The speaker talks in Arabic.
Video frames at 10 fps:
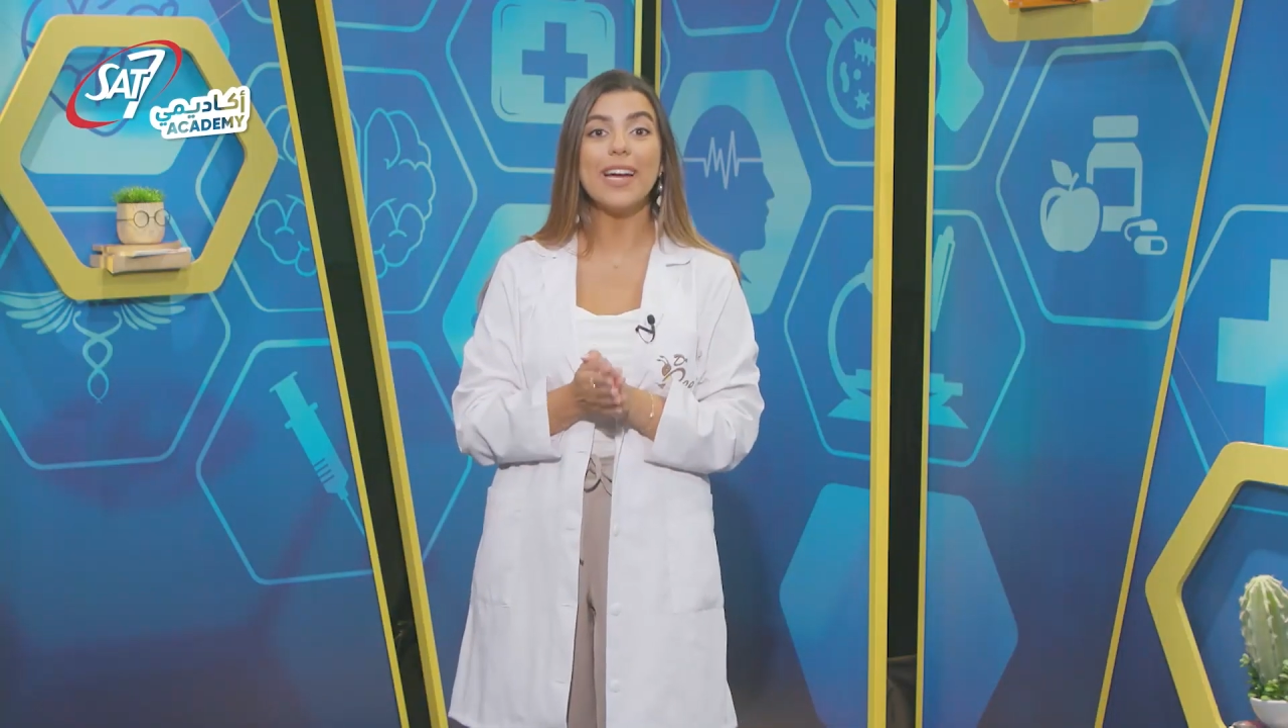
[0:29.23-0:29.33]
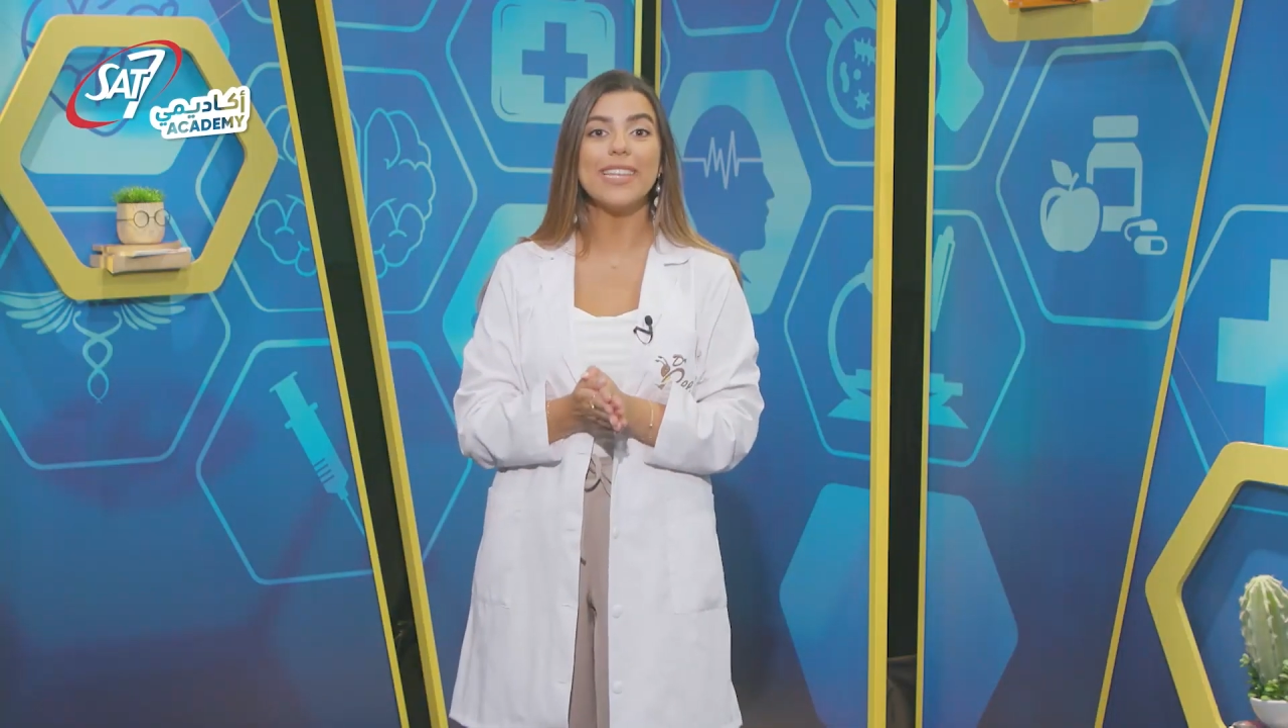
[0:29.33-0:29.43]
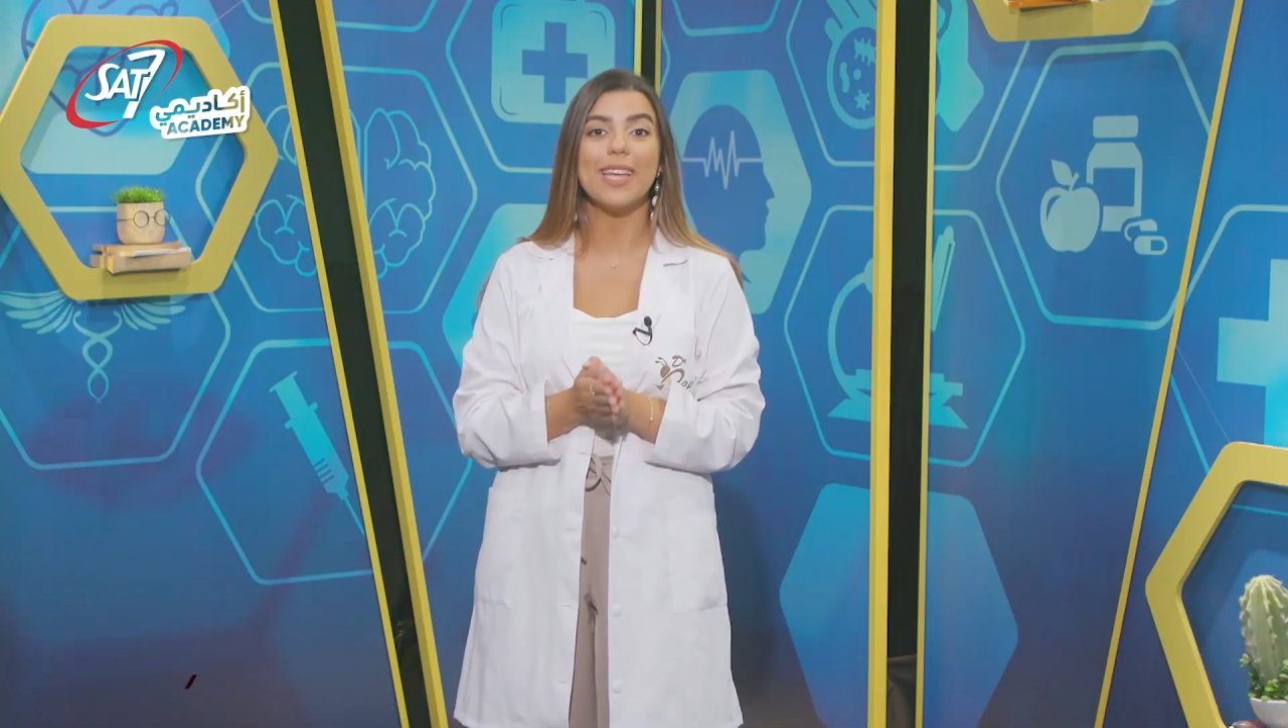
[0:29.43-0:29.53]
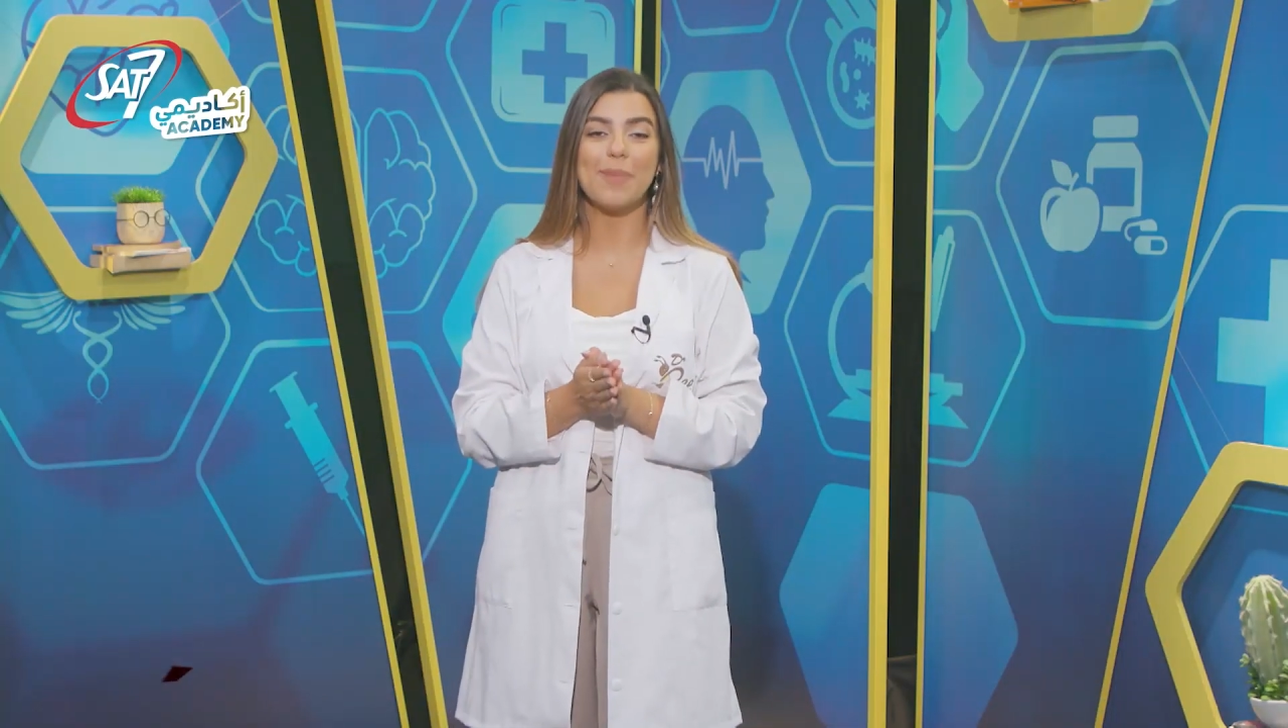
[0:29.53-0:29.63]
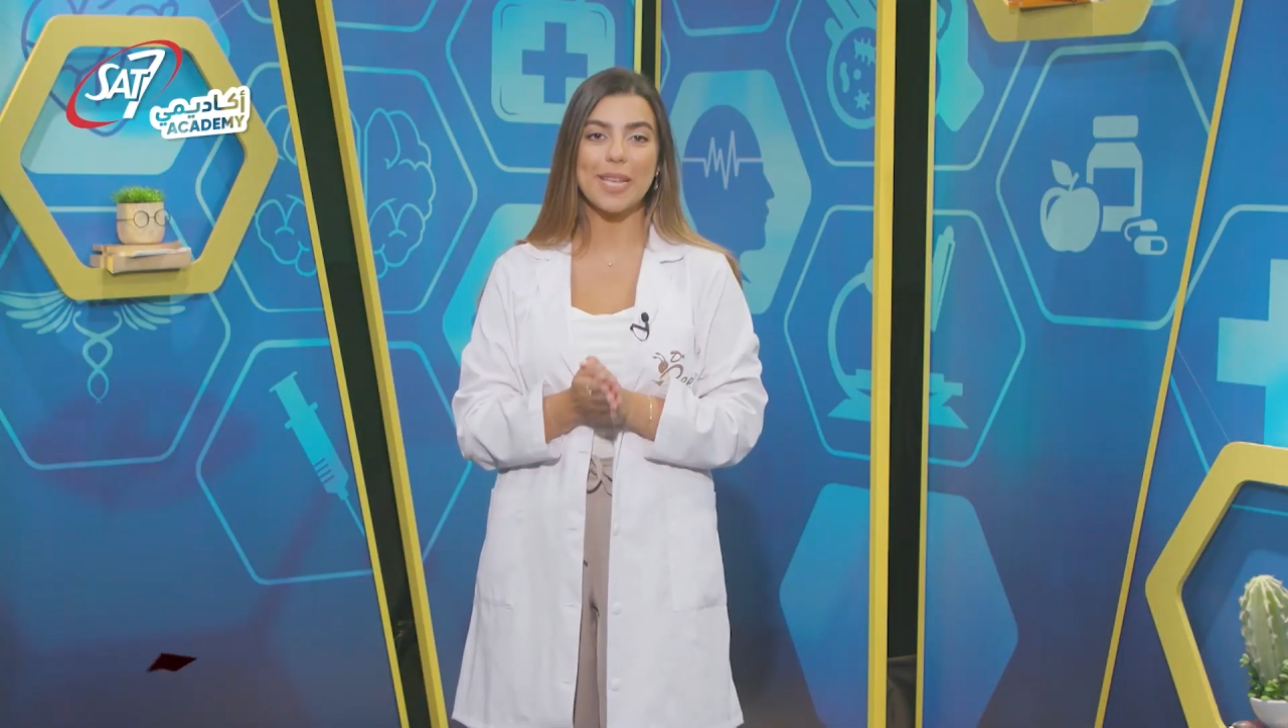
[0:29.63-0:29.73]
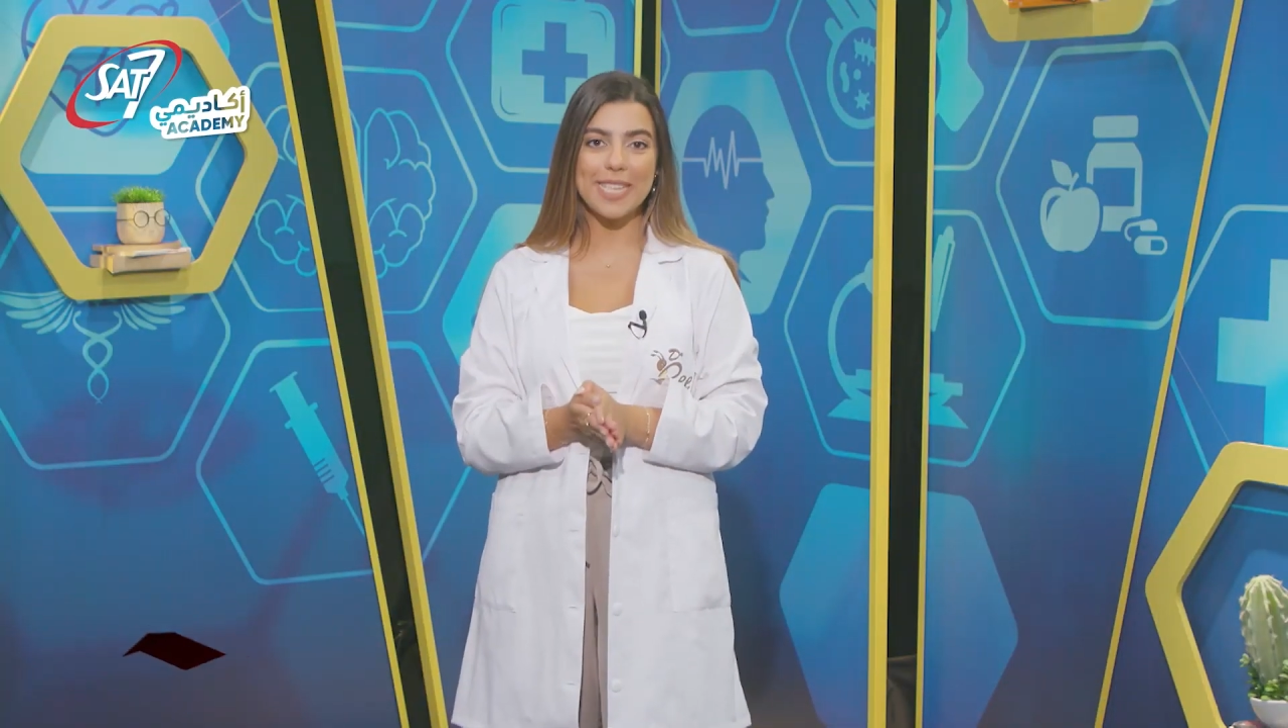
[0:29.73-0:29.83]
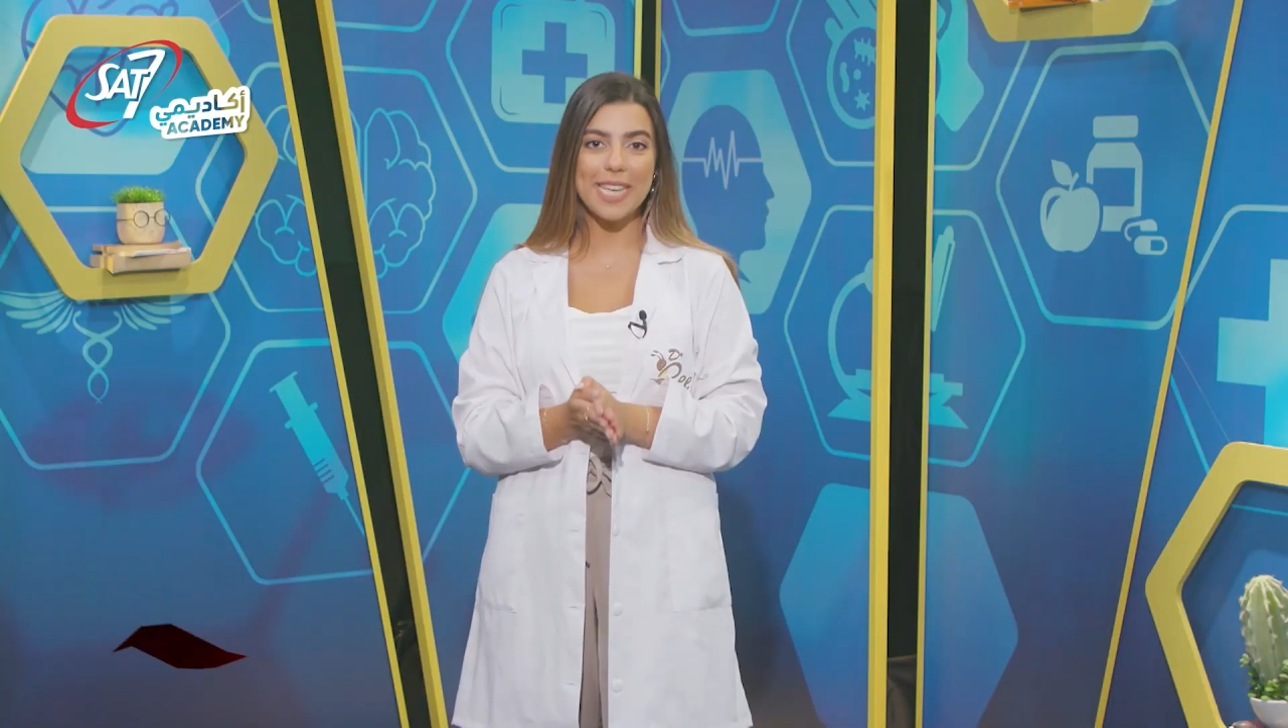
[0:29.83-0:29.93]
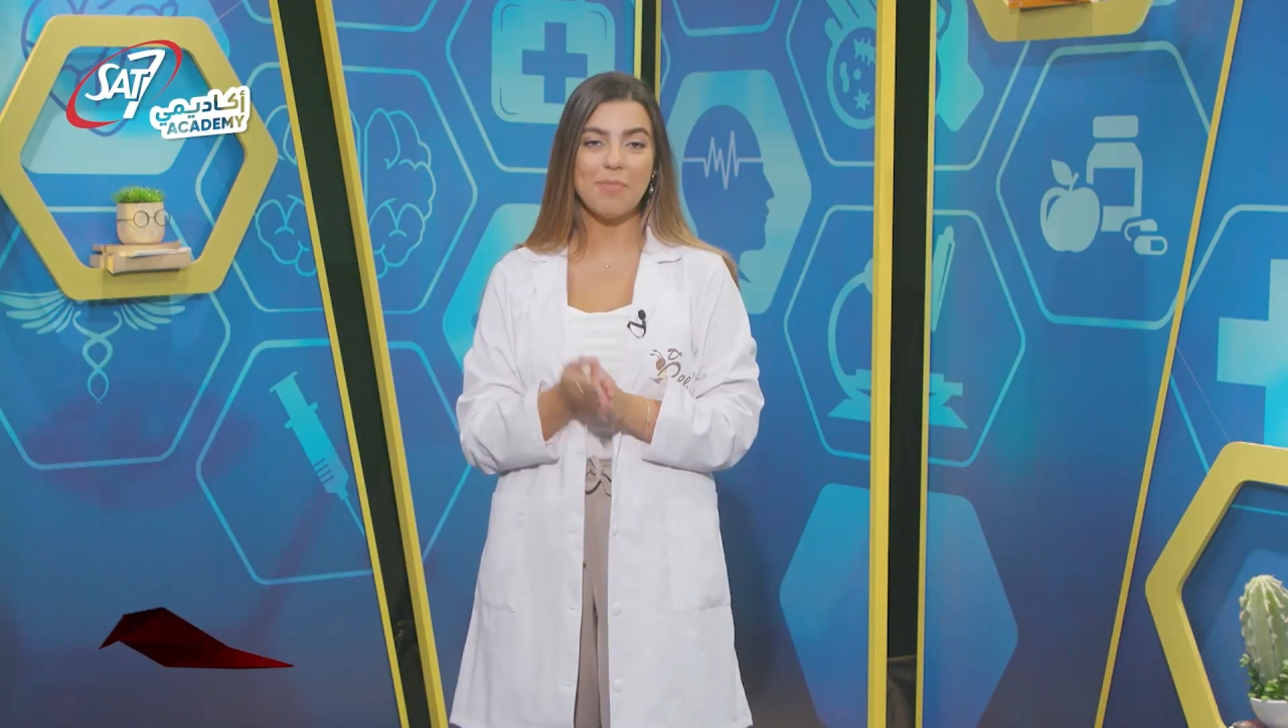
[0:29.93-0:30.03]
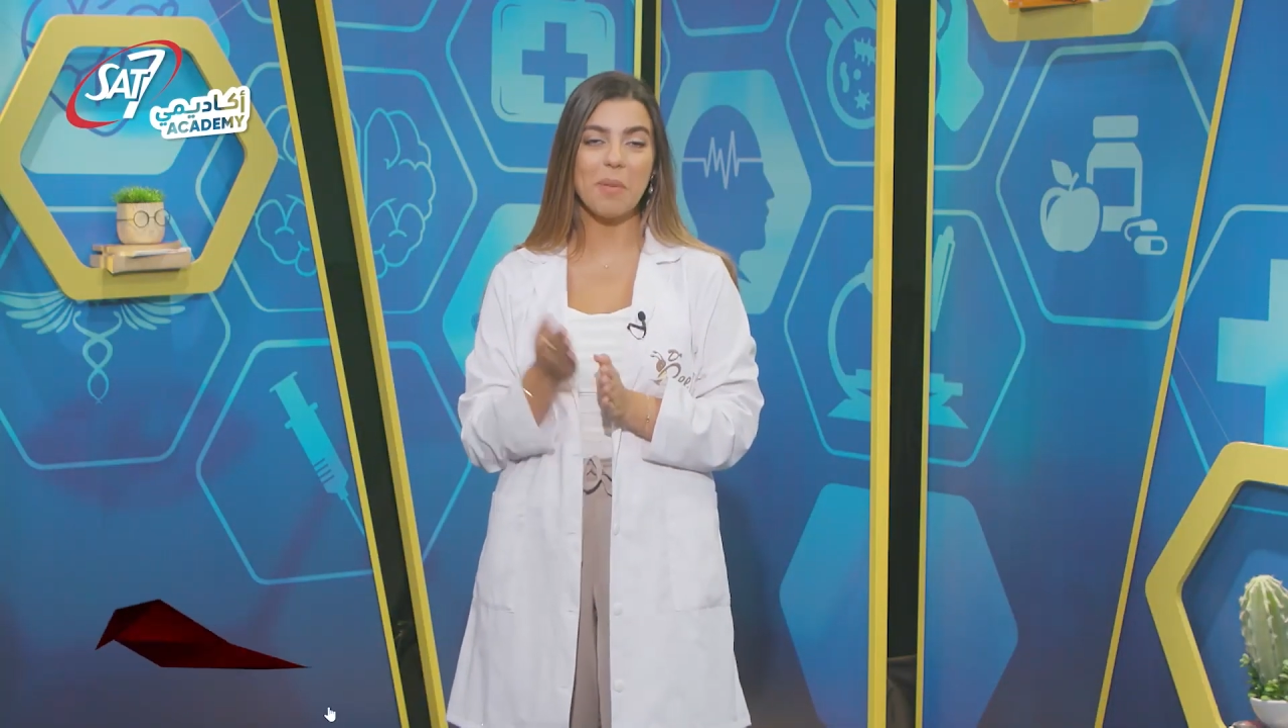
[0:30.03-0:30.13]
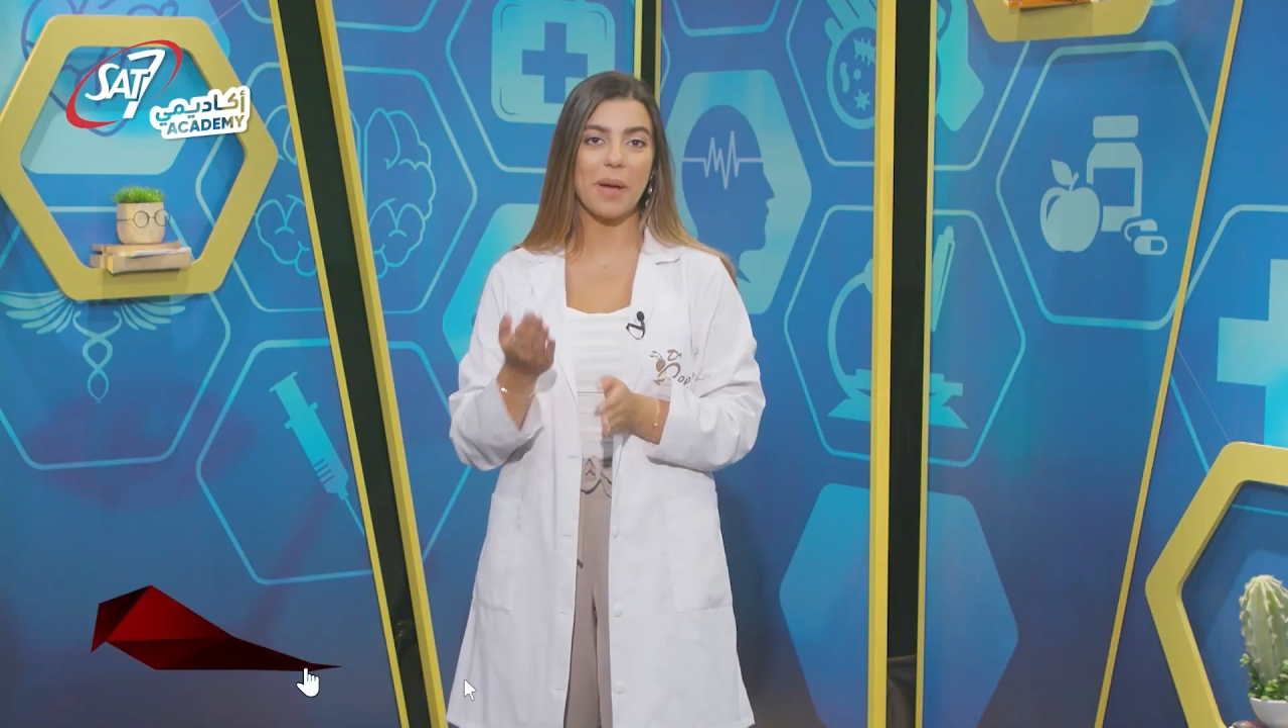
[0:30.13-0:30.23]
أكثر
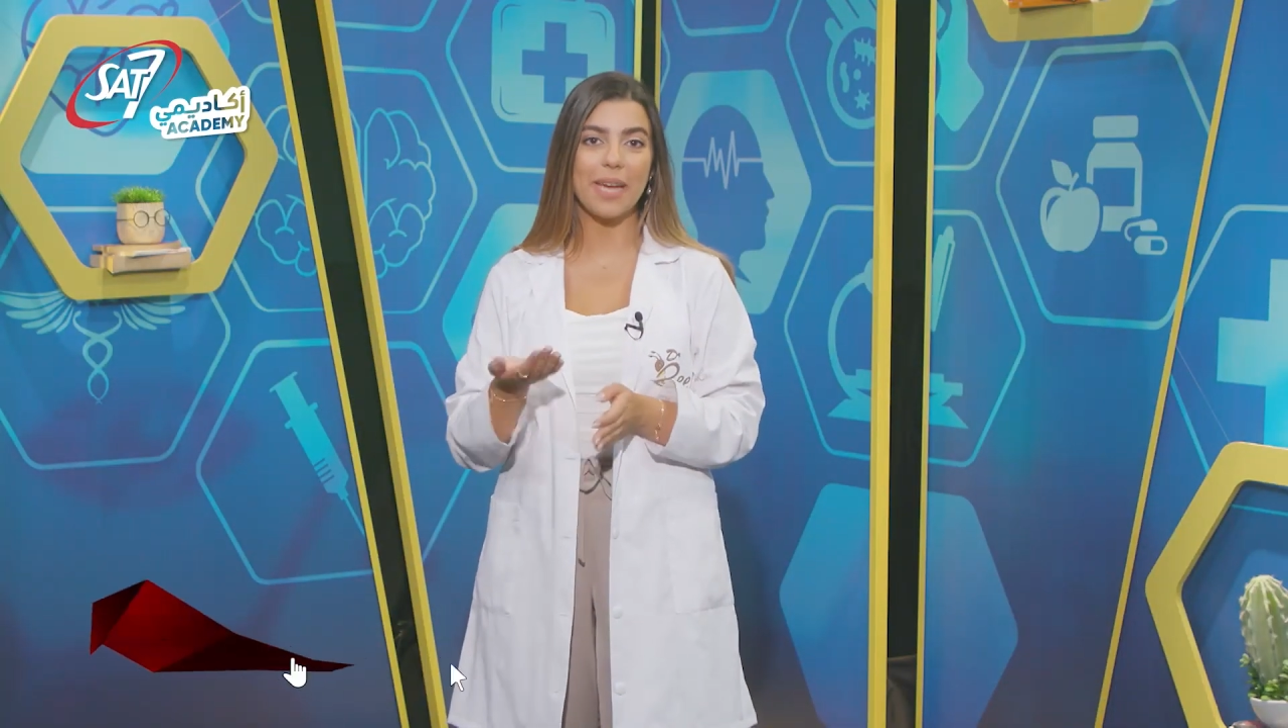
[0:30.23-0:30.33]
بكتير من ما